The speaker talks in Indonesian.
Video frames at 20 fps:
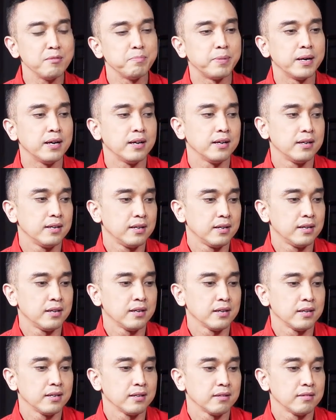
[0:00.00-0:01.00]
apa?
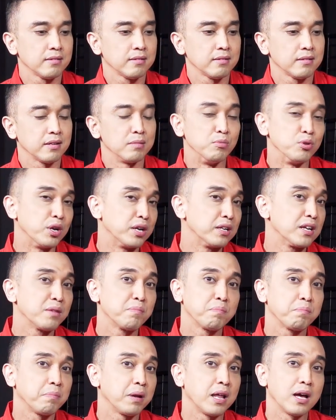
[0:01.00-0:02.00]

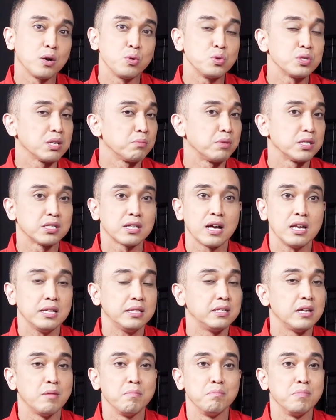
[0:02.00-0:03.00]
Kemungkinan pelaku sama sekali
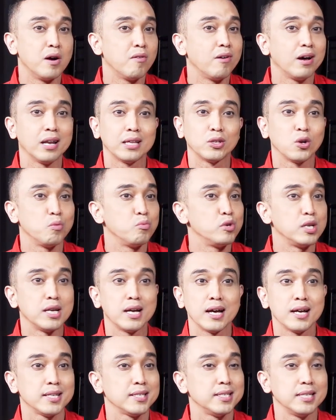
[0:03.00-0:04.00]
tidak membawa alat
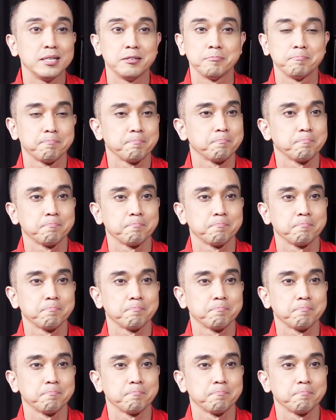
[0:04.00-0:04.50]
komunikasi.